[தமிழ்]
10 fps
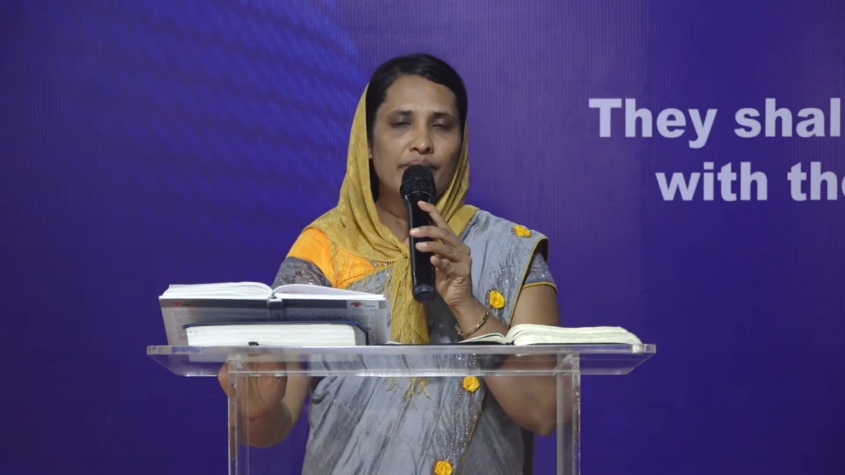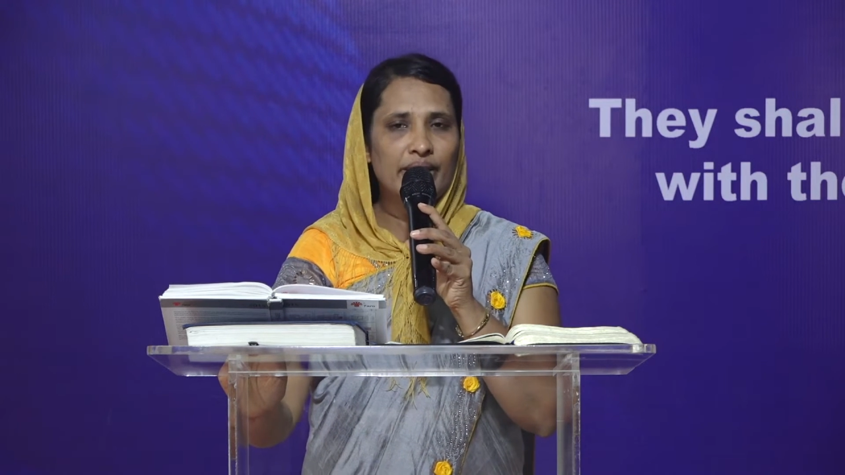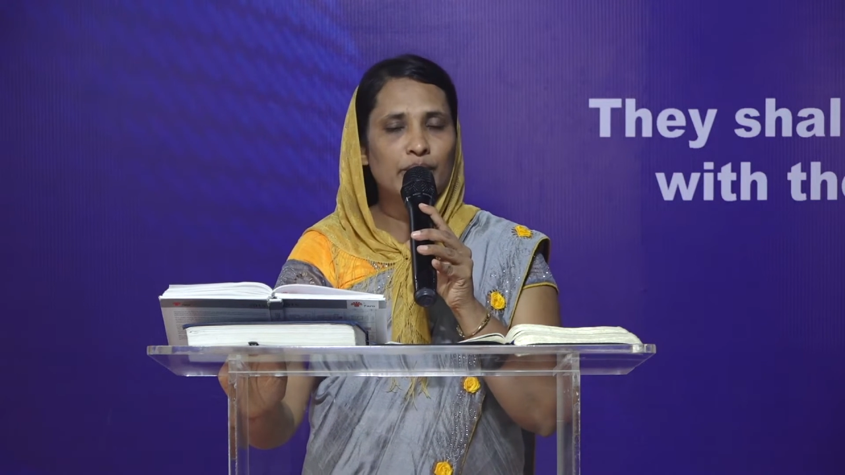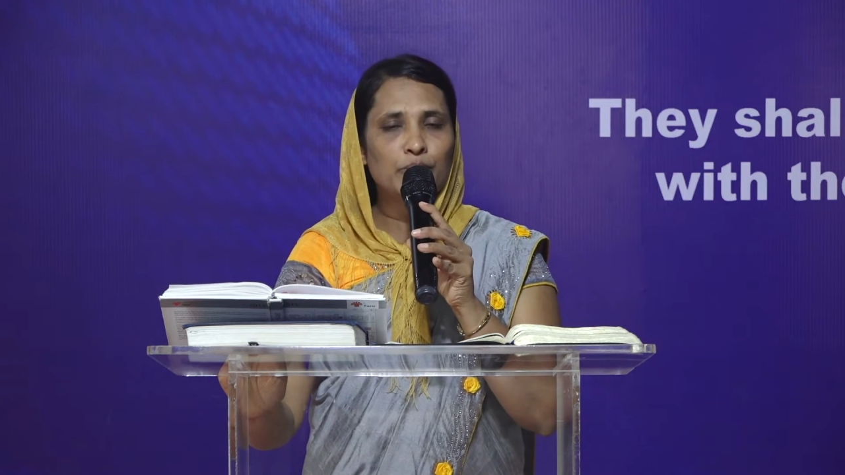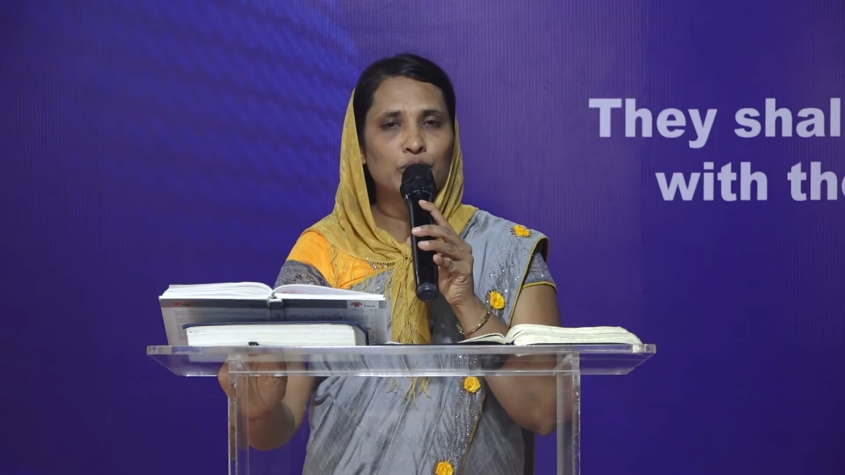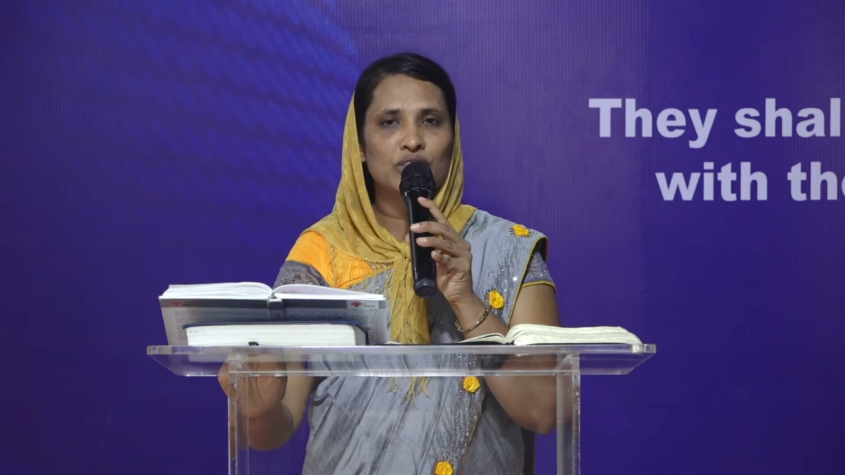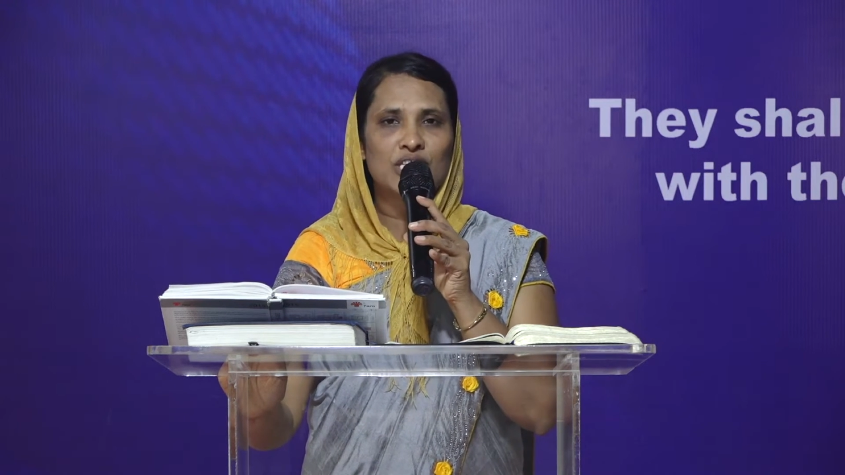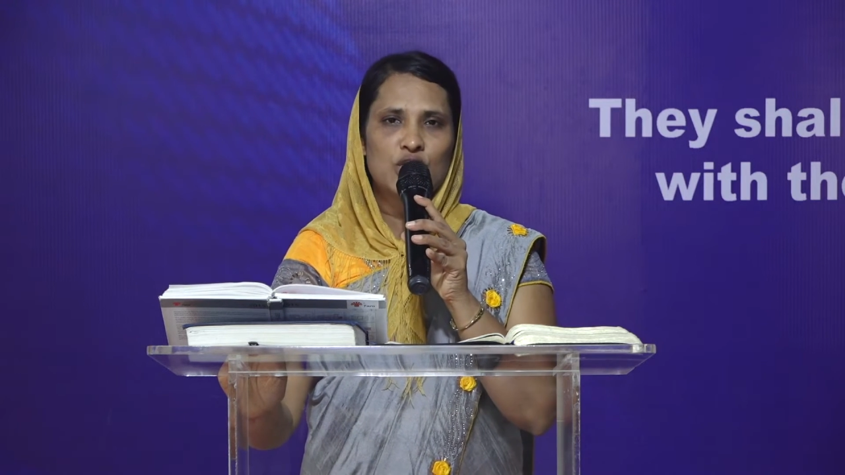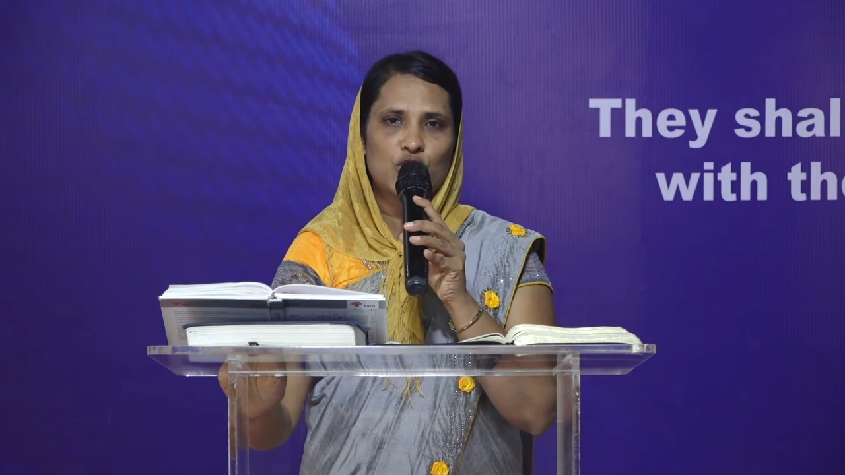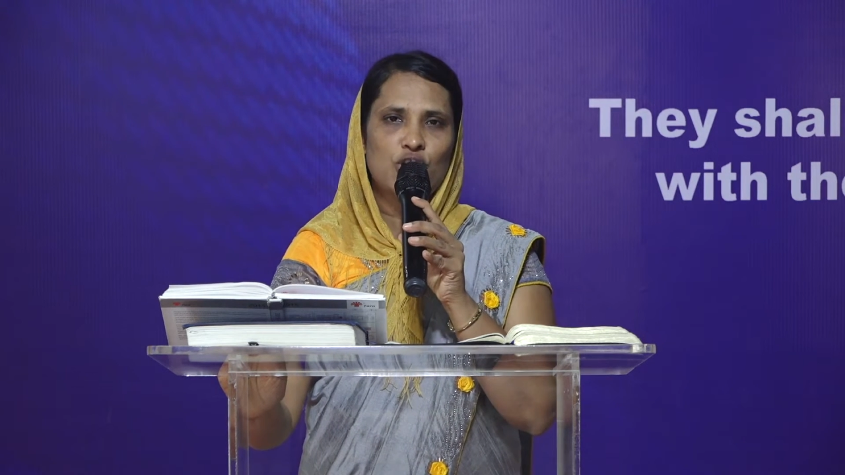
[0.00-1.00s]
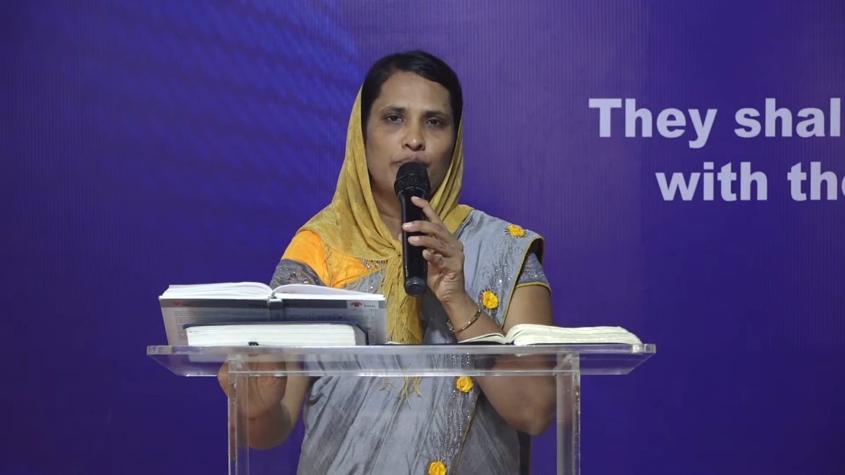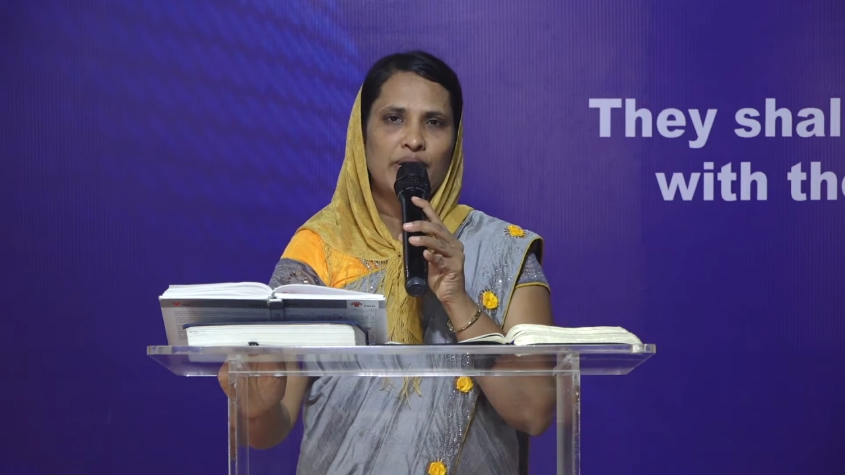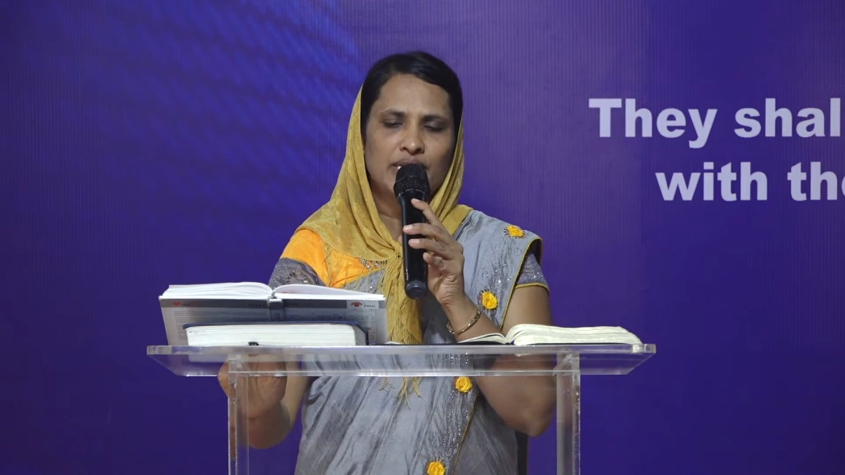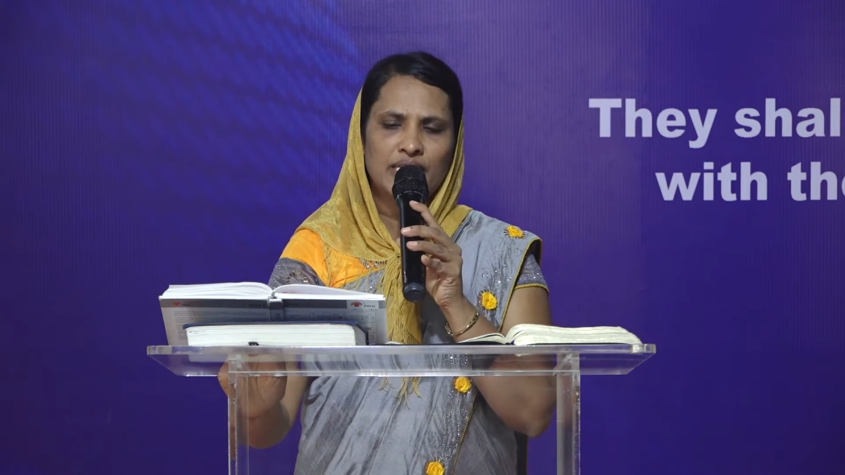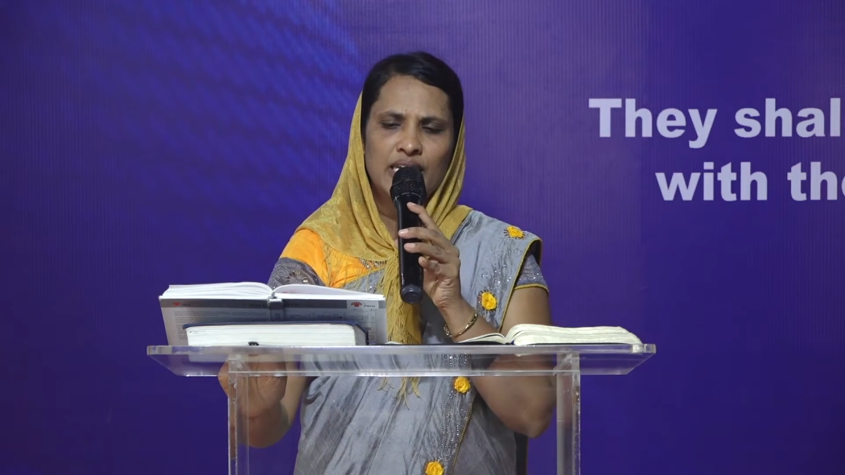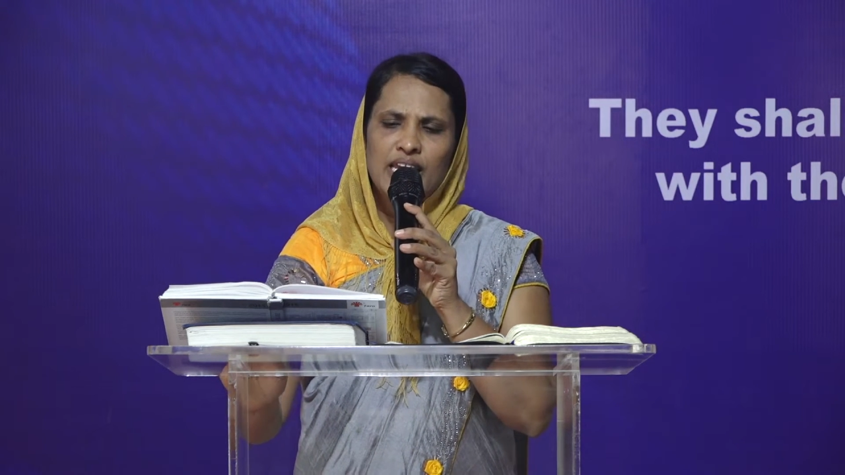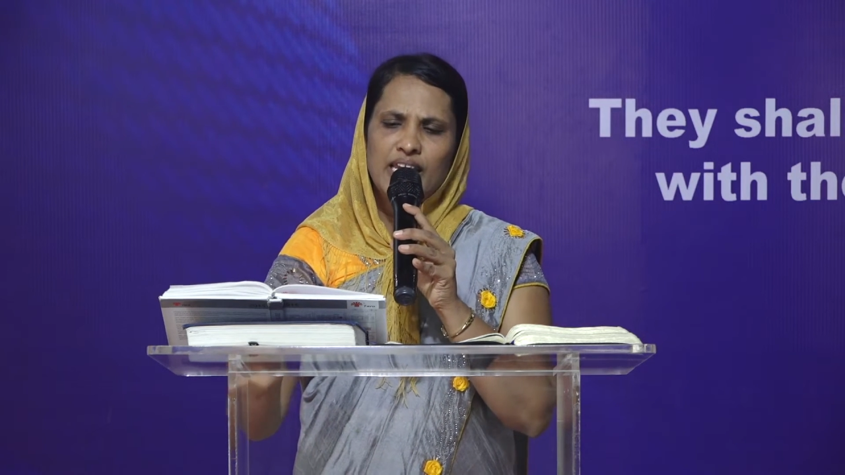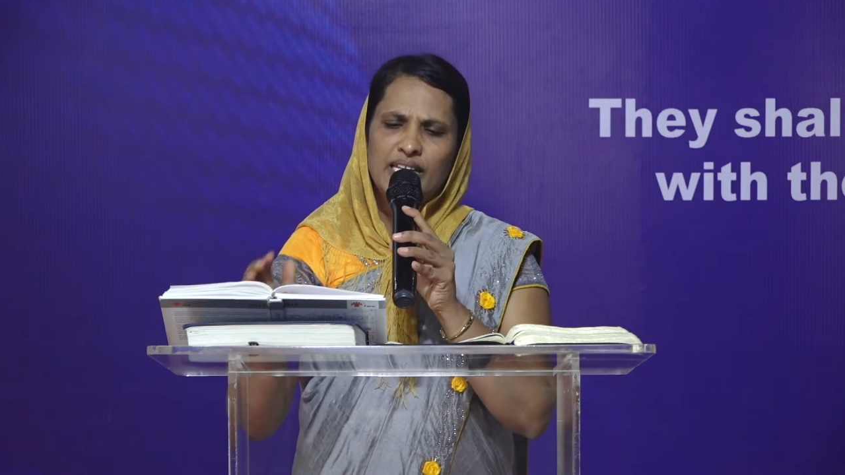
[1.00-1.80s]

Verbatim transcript: வேத புத்தகத்தில் சொல்லப்பட்டிருக்கு